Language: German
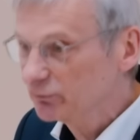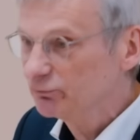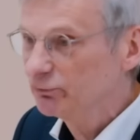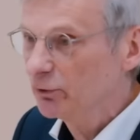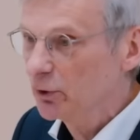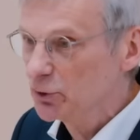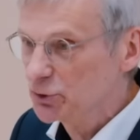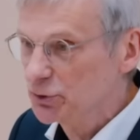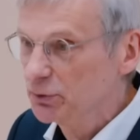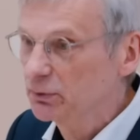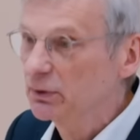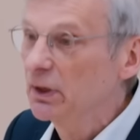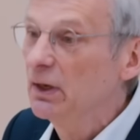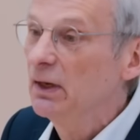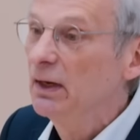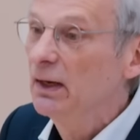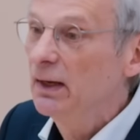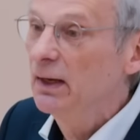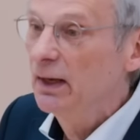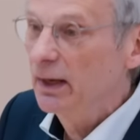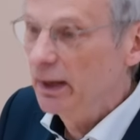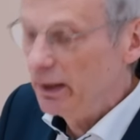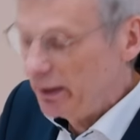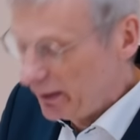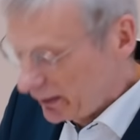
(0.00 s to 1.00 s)
Forschung,
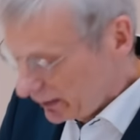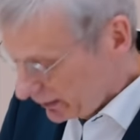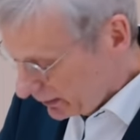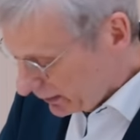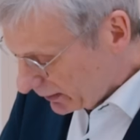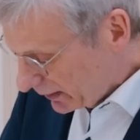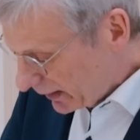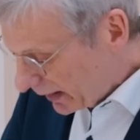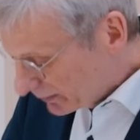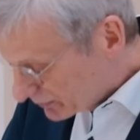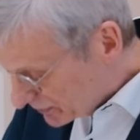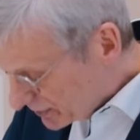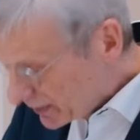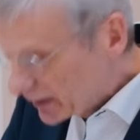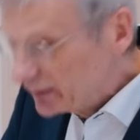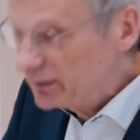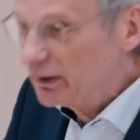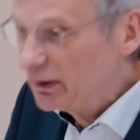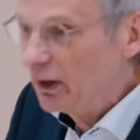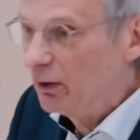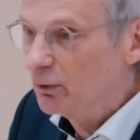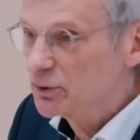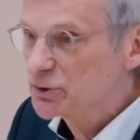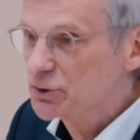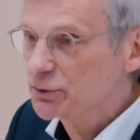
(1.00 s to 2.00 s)
äh,
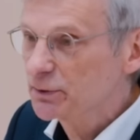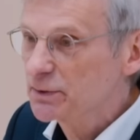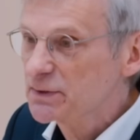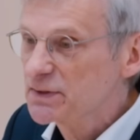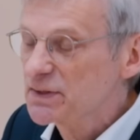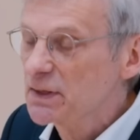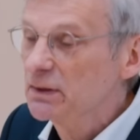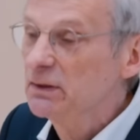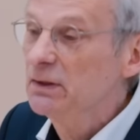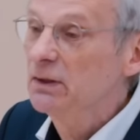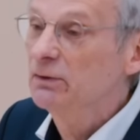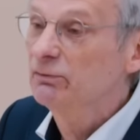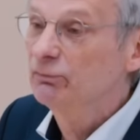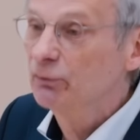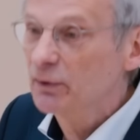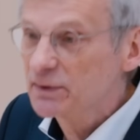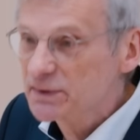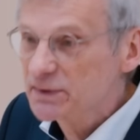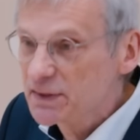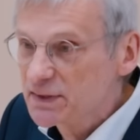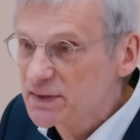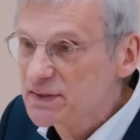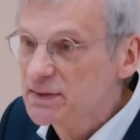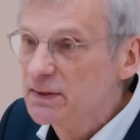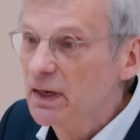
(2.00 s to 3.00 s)
amtierender
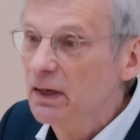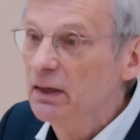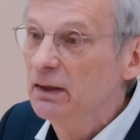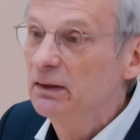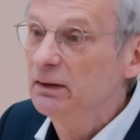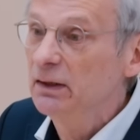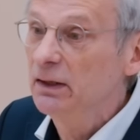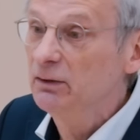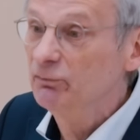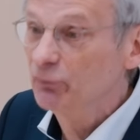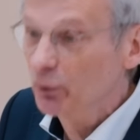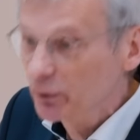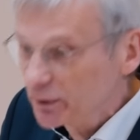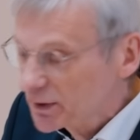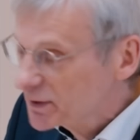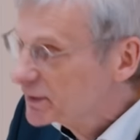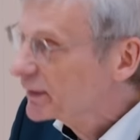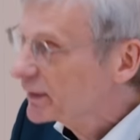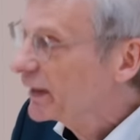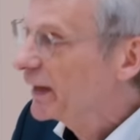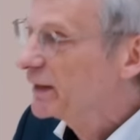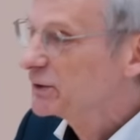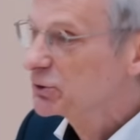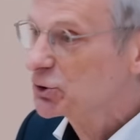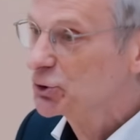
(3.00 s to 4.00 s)
Vorsitzender, In
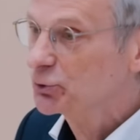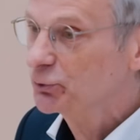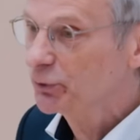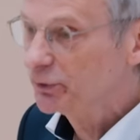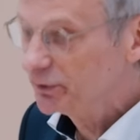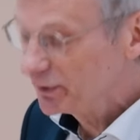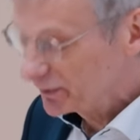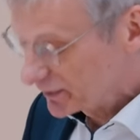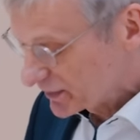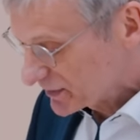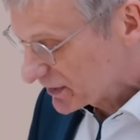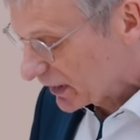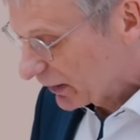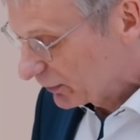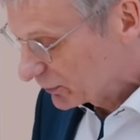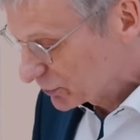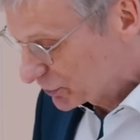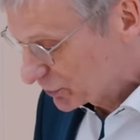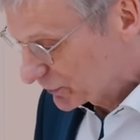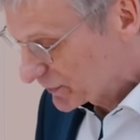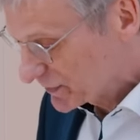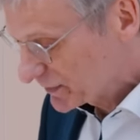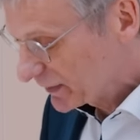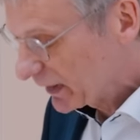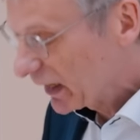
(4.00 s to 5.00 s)
Wirklichkeit stünde dieser
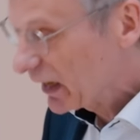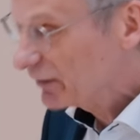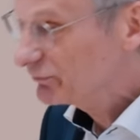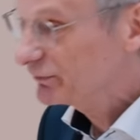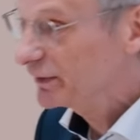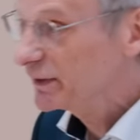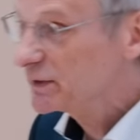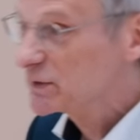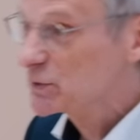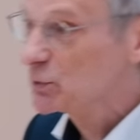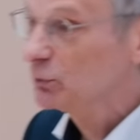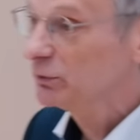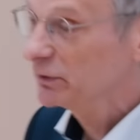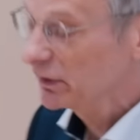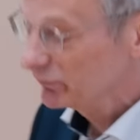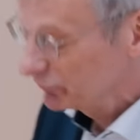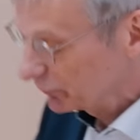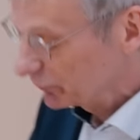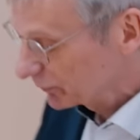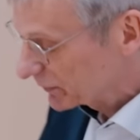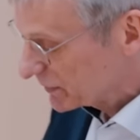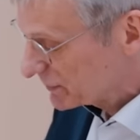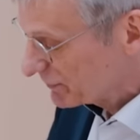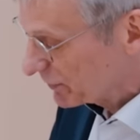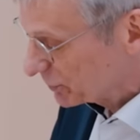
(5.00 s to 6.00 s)
Ausschuss der AfD zu und dann
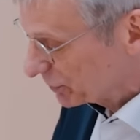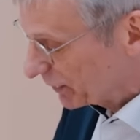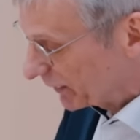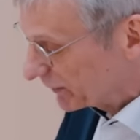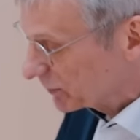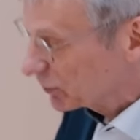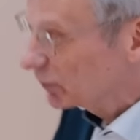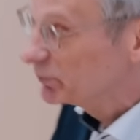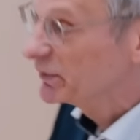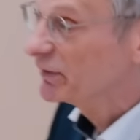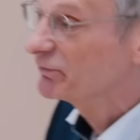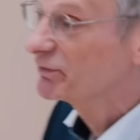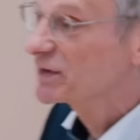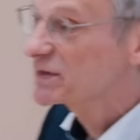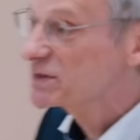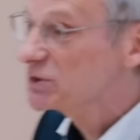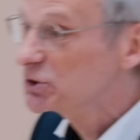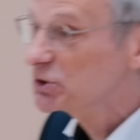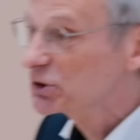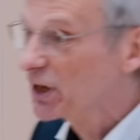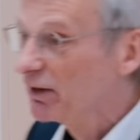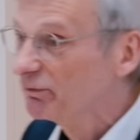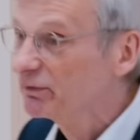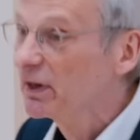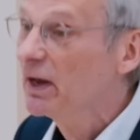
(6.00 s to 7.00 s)
würde es wahrscheinlich um die
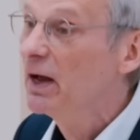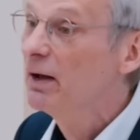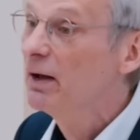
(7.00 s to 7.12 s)
Wissenschaft